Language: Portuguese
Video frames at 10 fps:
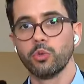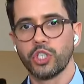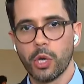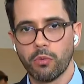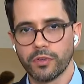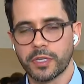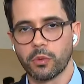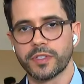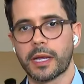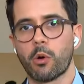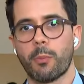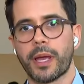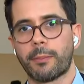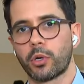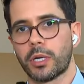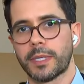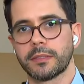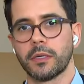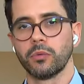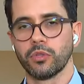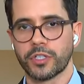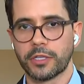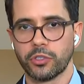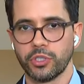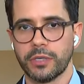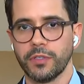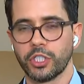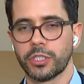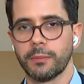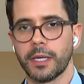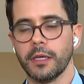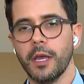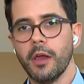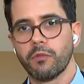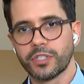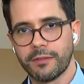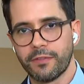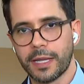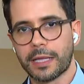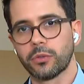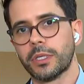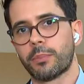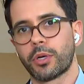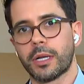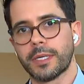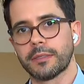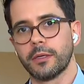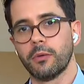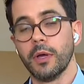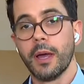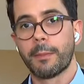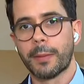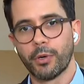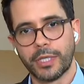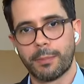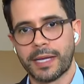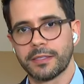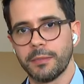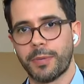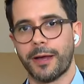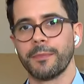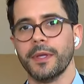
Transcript: no G1 você consegue acompanhar a programação, no site do G20 também, você vê lá toda a programação informação para poder participar.